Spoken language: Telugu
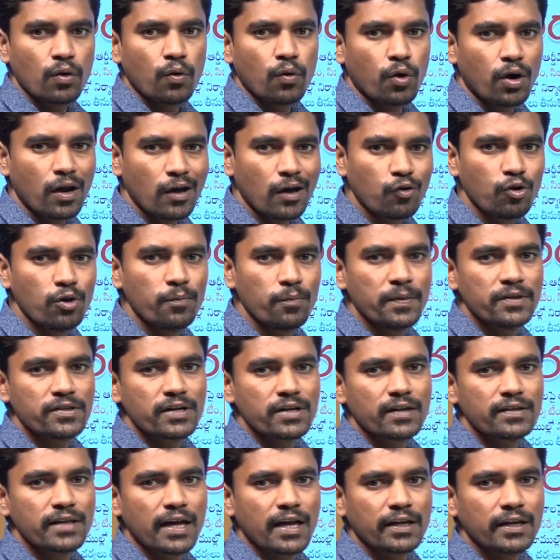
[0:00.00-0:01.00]
కొరడా
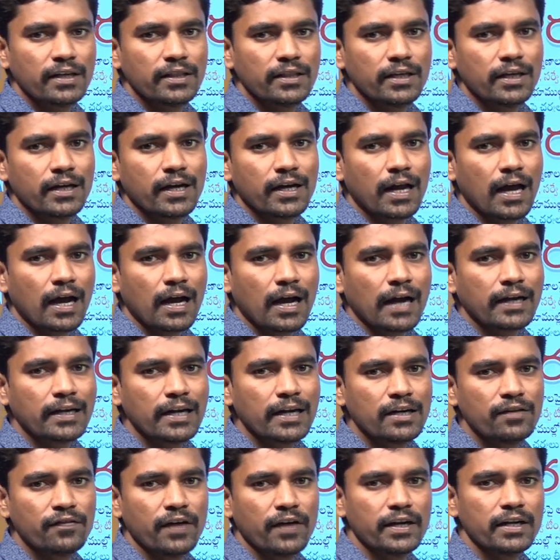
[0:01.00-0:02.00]
గులిపించడం జరిగింది ఇక్కడ
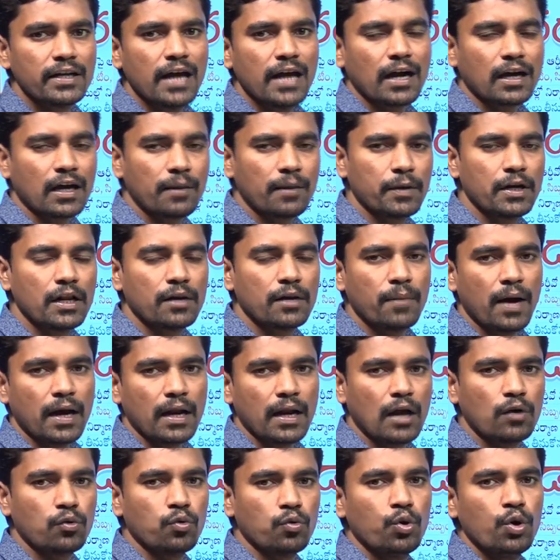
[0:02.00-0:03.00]
కట్టేటివన్నీ అక్రమ
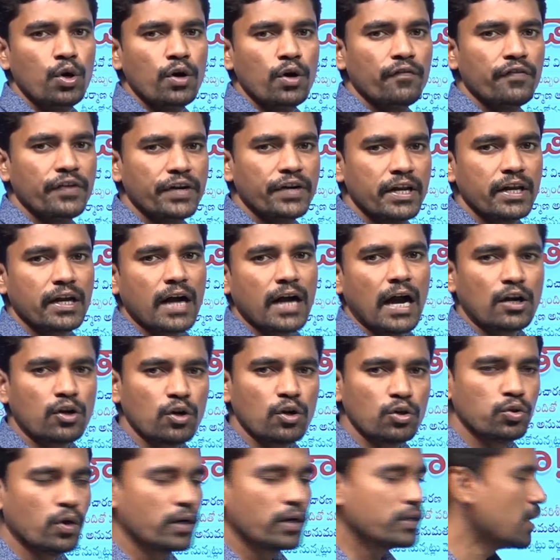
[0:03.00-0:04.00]
నిర్మాణాలు వీటిని కట్టొద్దు